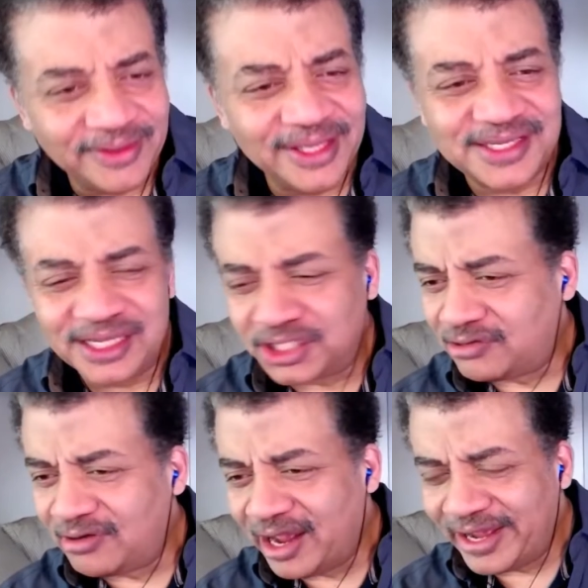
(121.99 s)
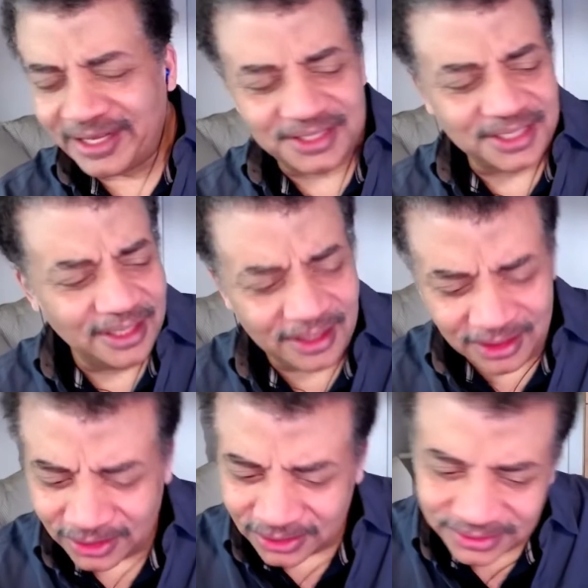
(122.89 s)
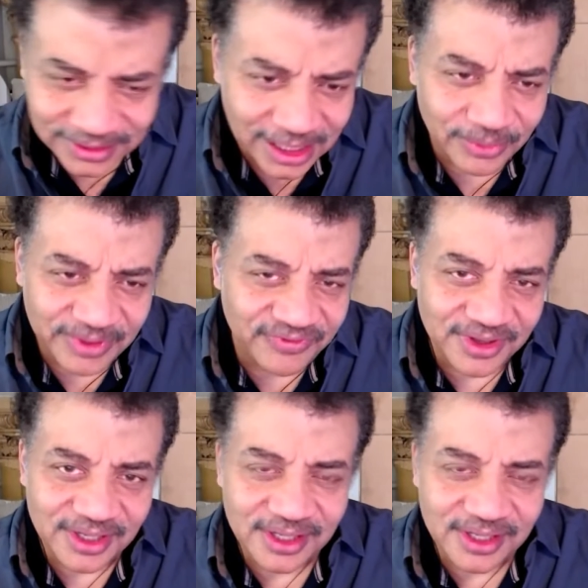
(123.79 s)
делать деньги — такое мучение.